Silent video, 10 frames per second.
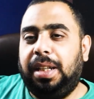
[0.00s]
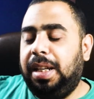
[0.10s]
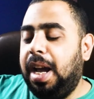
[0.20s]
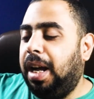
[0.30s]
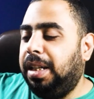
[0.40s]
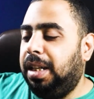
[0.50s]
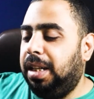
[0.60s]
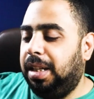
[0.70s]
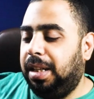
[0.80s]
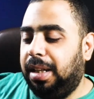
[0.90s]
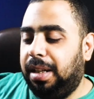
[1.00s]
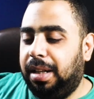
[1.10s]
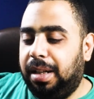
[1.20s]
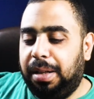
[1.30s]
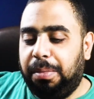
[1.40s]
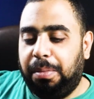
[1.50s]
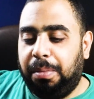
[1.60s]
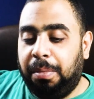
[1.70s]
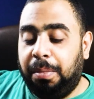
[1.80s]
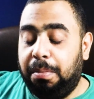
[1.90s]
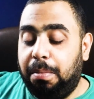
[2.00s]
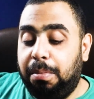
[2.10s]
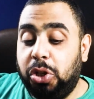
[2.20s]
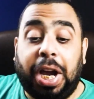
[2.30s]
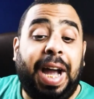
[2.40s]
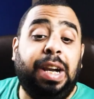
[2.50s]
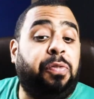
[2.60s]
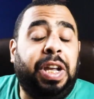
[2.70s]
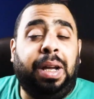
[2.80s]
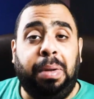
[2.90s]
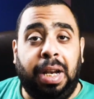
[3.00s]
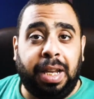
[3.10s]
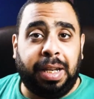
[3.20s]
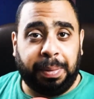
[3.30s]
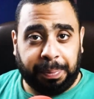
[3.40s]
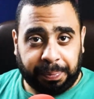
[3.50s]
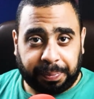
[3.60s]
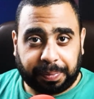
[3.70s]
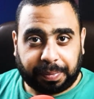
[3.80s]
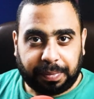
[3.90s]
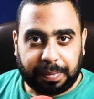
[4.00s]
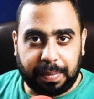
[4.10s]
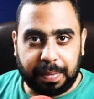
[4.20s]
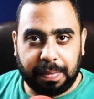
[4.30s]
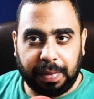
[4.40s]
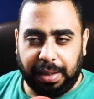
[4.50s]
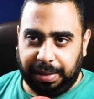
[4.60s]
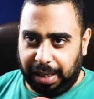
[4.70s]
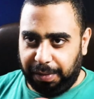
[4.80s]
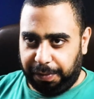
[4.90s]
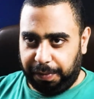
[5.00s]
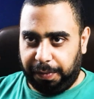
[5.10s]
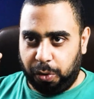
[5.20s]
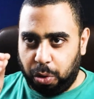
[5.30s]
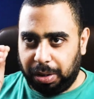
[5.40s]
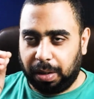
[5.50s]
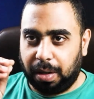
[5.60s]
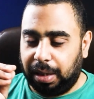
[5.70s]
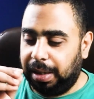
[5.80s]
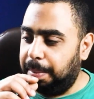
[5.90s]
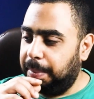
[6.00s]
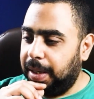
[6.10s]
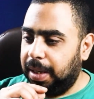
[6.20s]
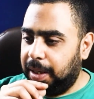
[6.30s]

يعني آه، مش عارف يعمل ايه انت في كره القدم